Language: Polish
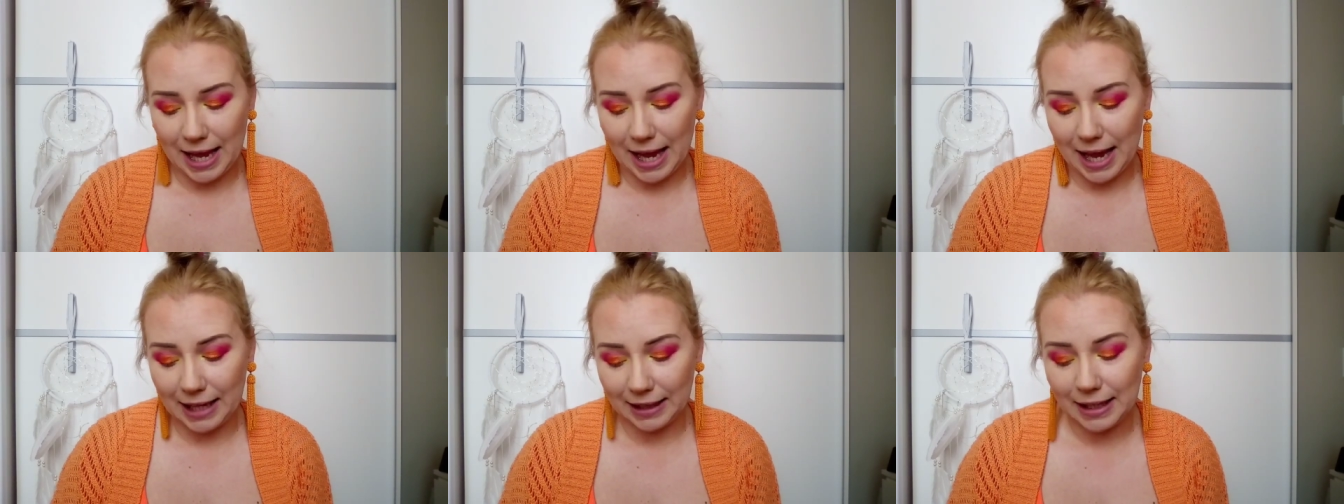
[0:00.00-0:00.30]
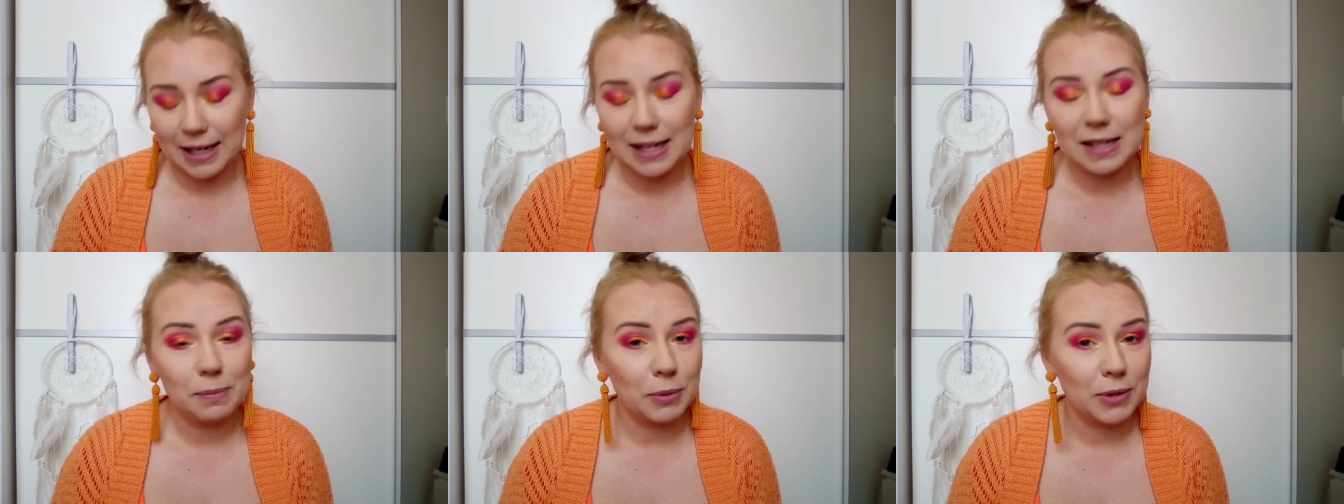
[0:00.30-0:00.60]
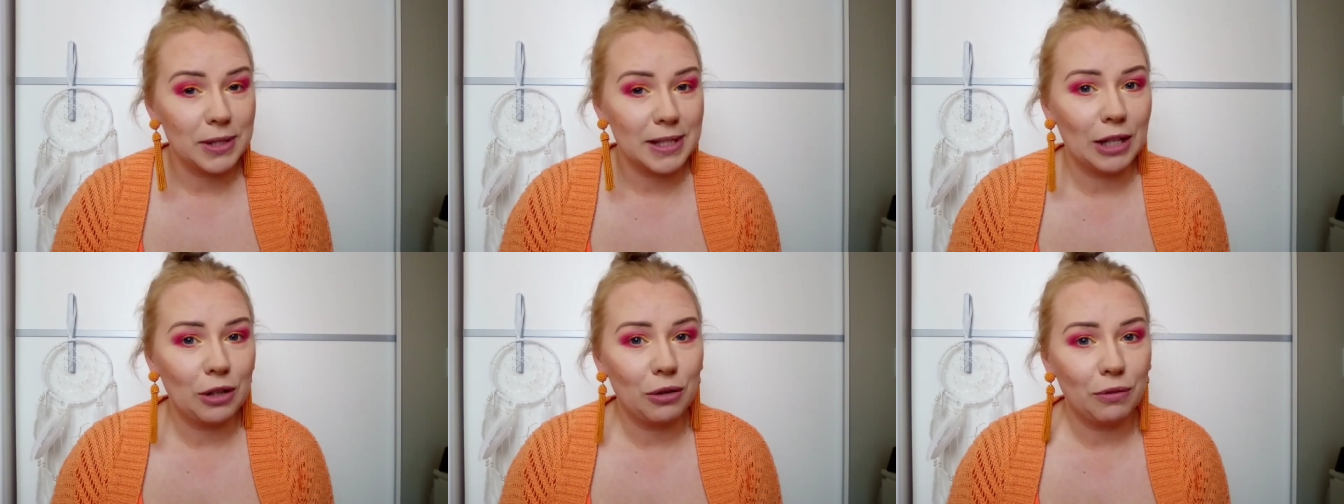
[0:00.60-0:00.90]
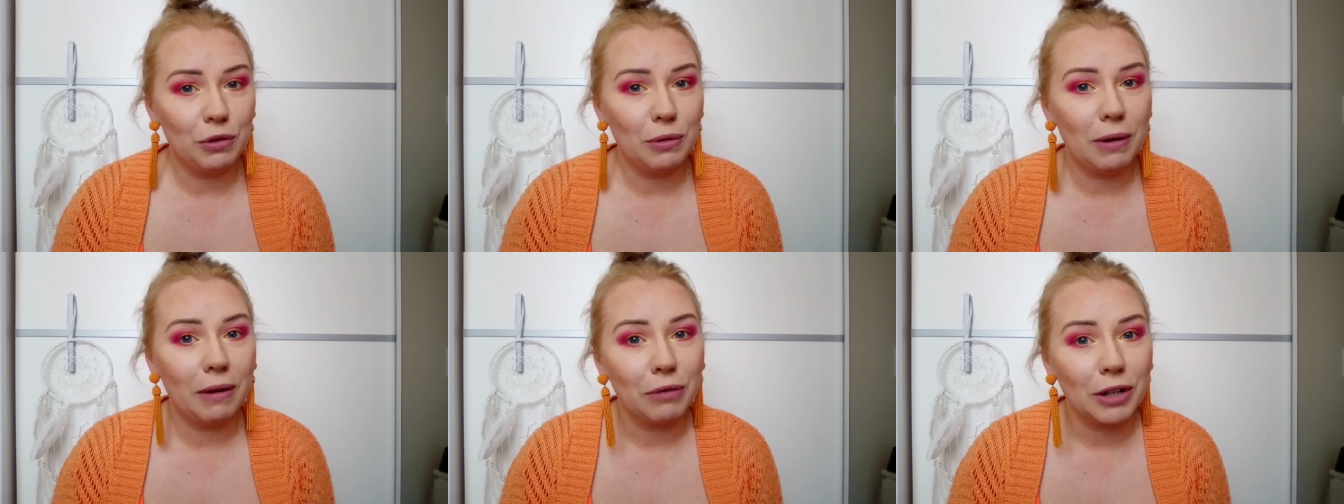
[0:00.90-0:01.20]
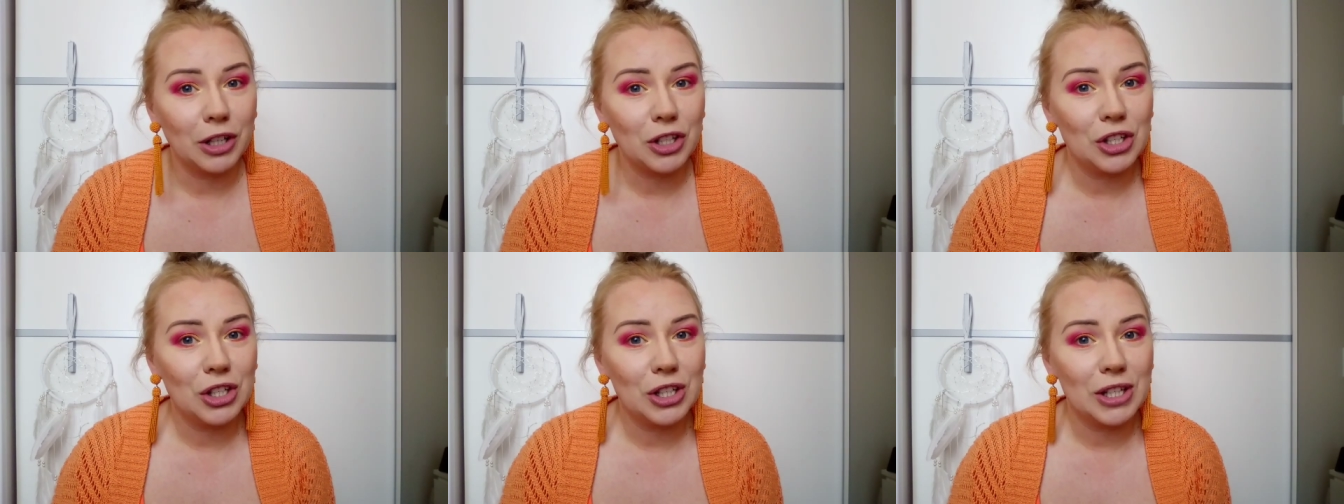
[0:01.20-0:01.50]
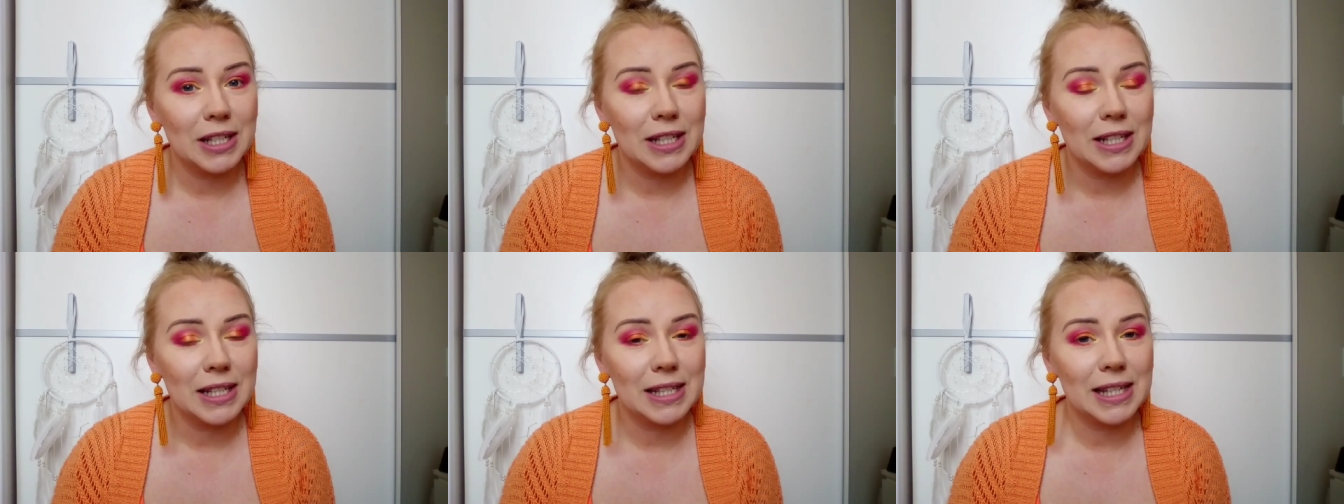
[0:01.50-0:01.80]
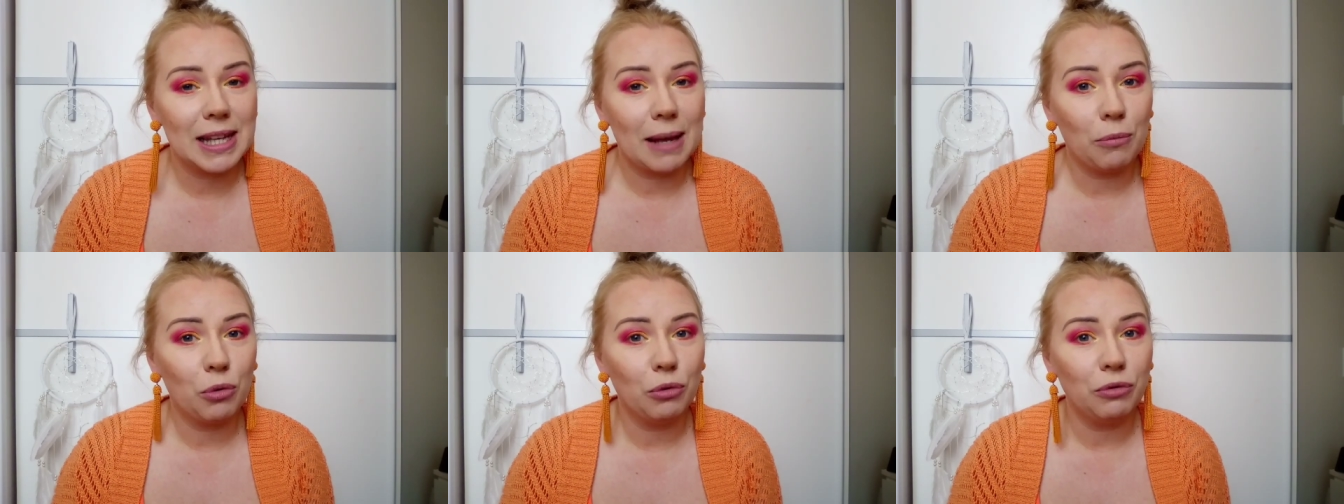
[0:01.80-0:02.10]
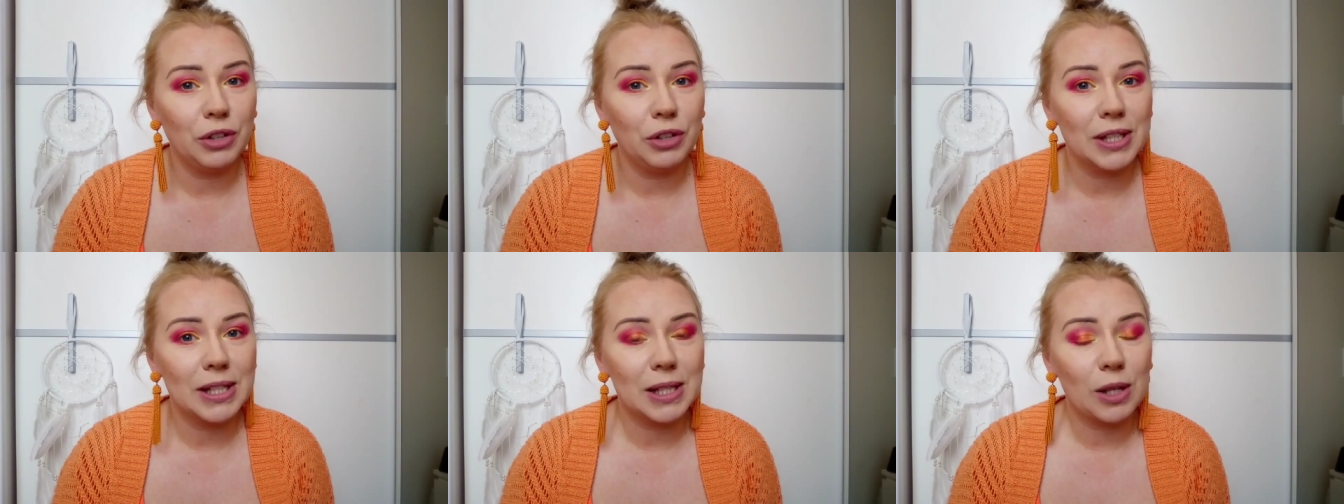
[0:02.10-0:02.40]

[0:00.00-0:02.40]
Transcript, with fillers: a teraz postanowiłam właśnie zamówić